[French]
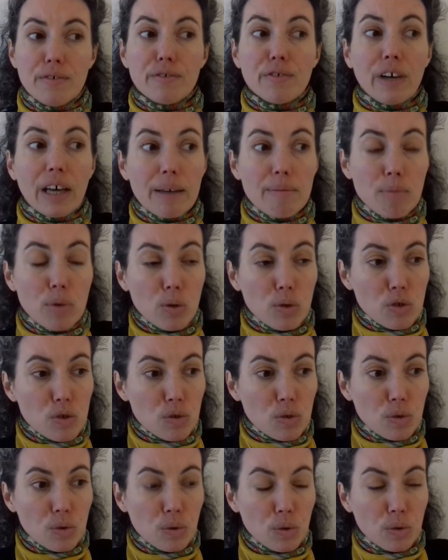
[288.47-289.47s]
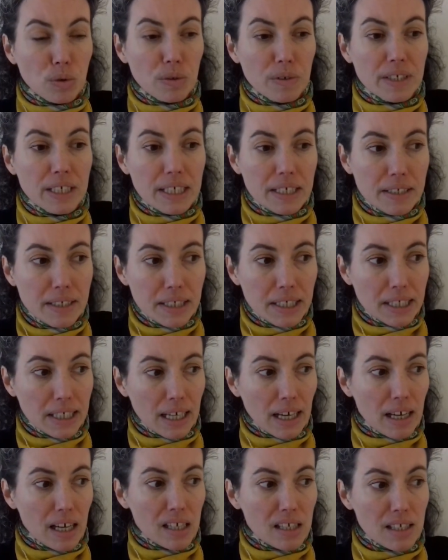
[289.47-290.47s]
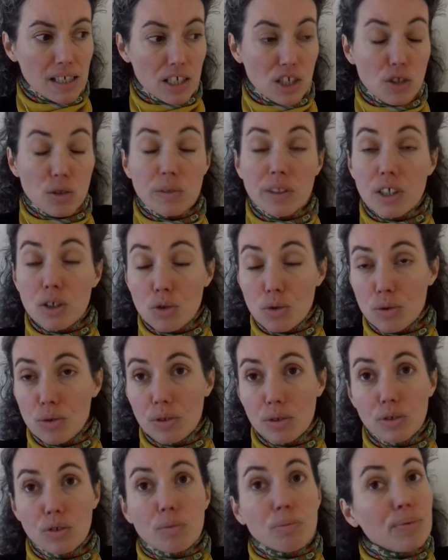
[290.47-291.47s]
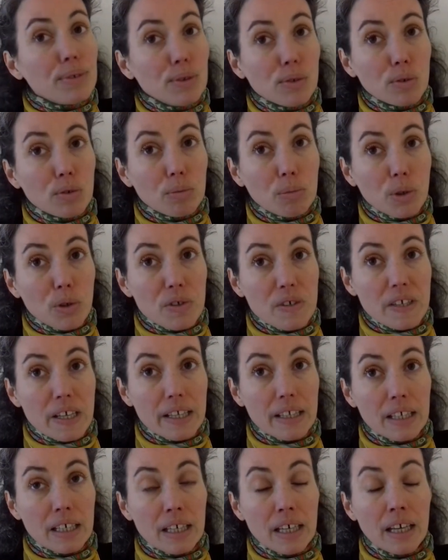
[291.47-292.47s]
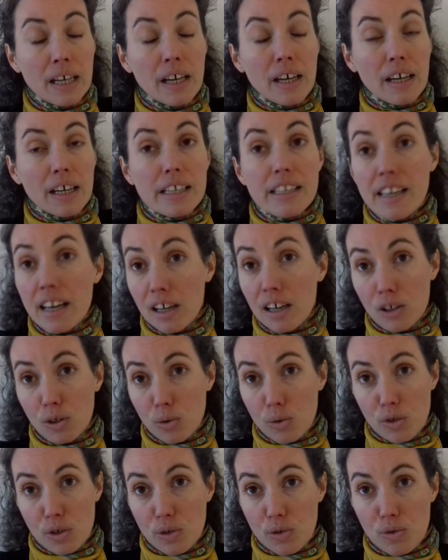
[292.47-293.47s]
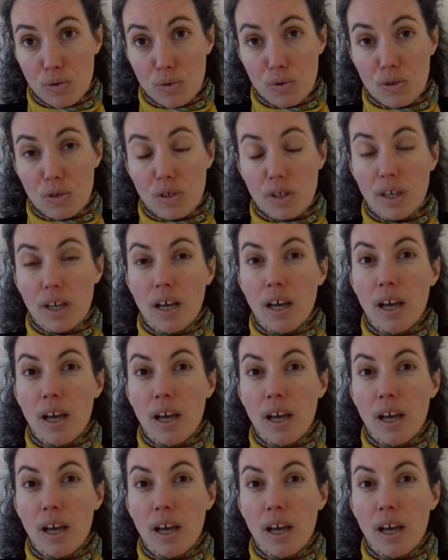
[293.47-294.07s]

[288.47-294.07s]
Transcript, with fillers: vraiment se dédient à ces champs d'études depuis de nombreuses années, il y a un consensus.